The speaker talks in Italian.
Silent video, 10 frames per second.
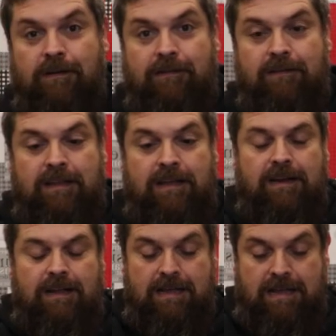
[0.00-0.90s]
far
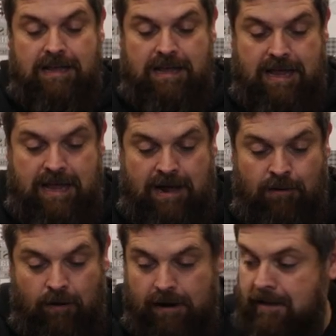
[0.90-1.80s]
vedere.
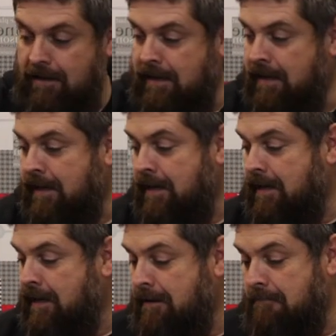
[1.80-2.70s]
Allora,
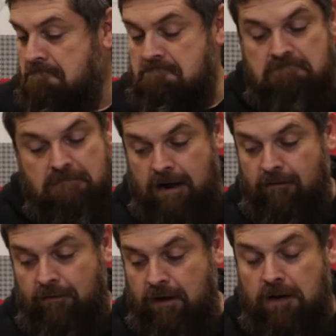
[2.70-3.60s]
eh,
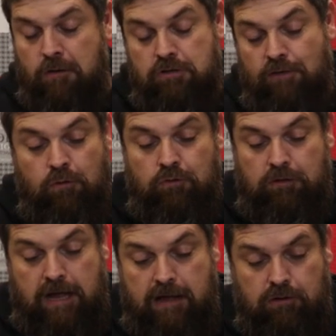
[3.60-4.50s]
alla fine non ci è voluto
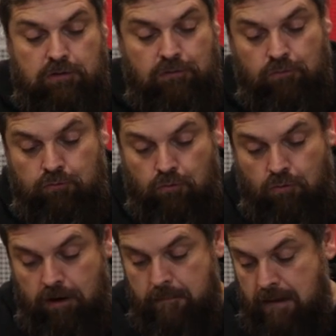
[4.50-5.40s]
tanto, ci è voluto
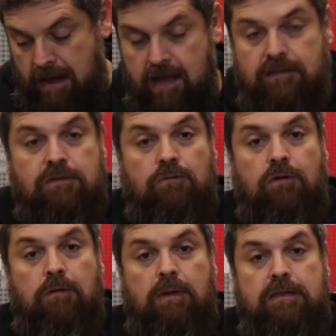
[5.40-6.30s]
un'ora e mezza,
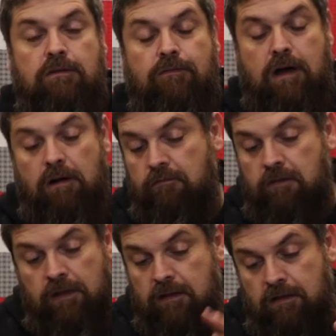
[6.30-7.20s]
un'ora e mezza a farlo
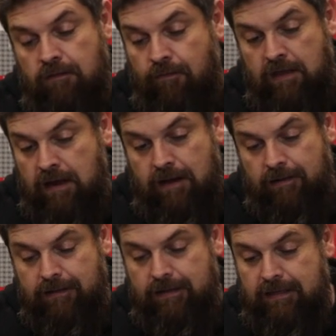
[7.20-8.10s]
di, di
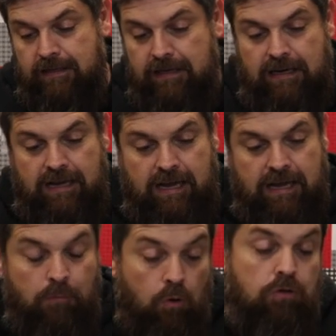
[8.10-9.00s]
fila.
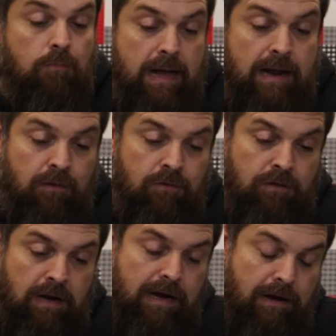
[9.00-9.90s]
È molto bello, io
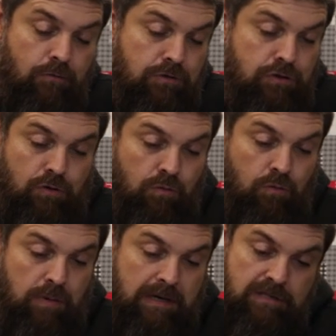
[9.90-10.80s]
direi che non ci siano
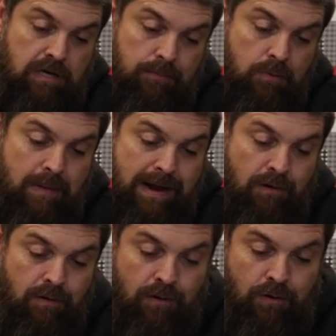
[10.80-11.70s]
dubbi che sia più
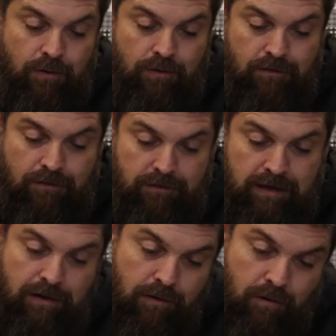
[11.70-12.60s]
bello
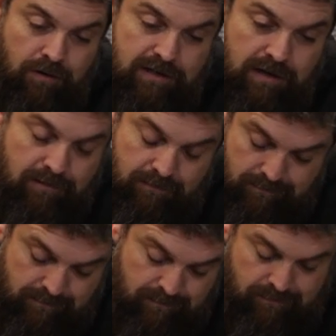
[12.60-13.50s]
in rosa.
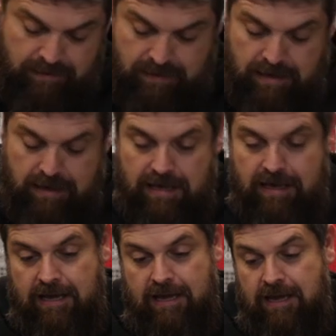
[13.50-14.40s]

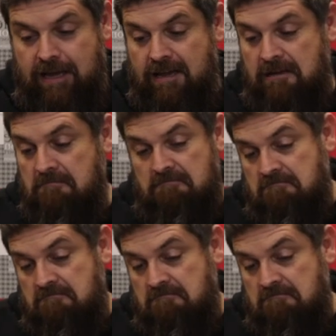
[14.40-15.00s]
Eh,